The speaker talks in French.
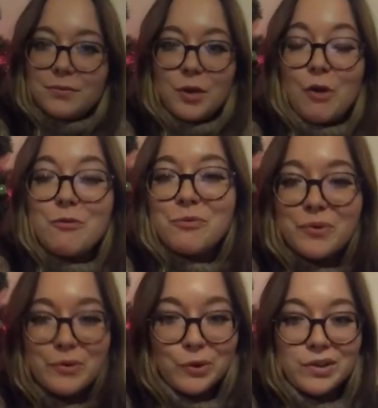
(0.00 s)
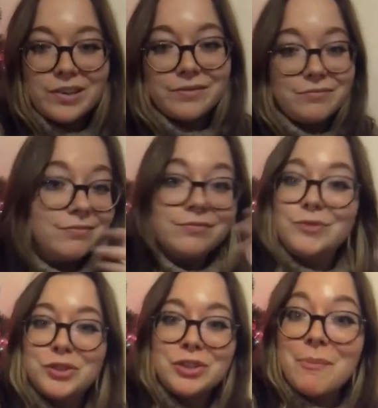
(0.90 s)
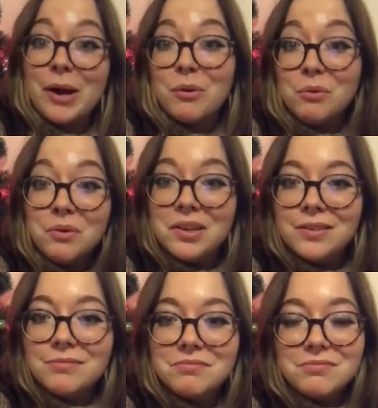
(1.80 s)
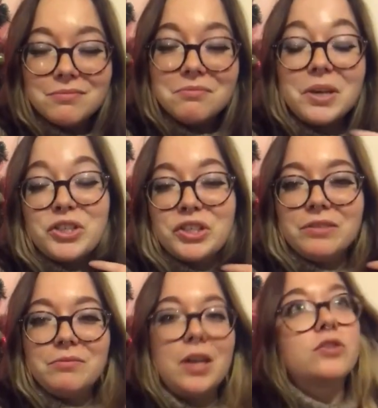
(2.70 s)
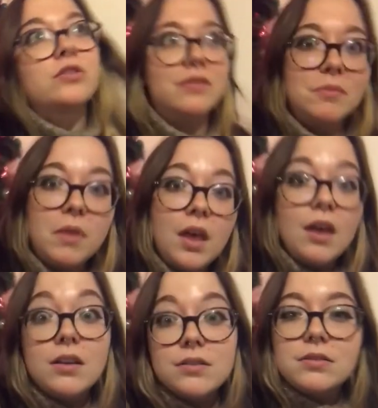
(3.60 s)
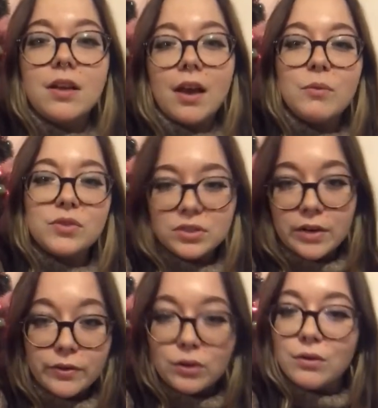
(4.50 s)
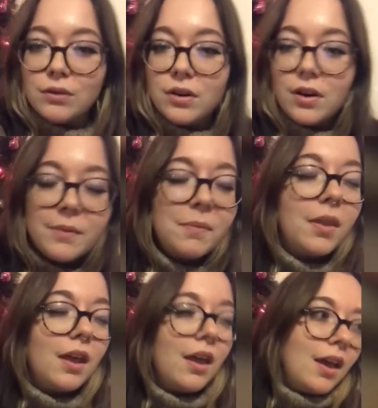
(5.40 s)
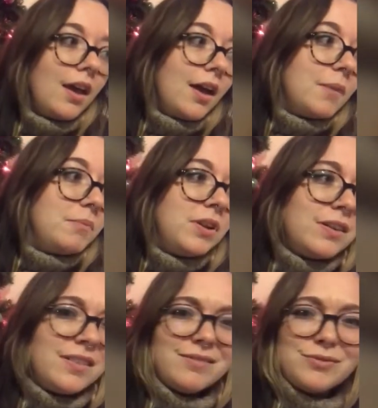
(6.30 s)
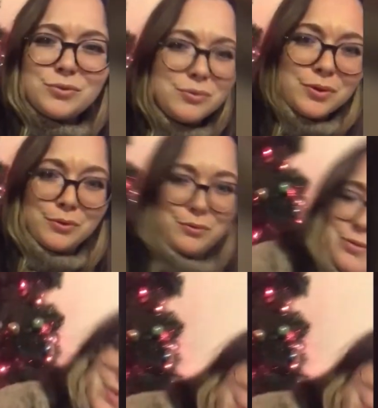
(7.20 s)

Comme vous pouvez voir, je suis dans ma cour. Ben En tout cas, ça irait mieux si j'avais une cour, là. Puis là, tout d'un coup,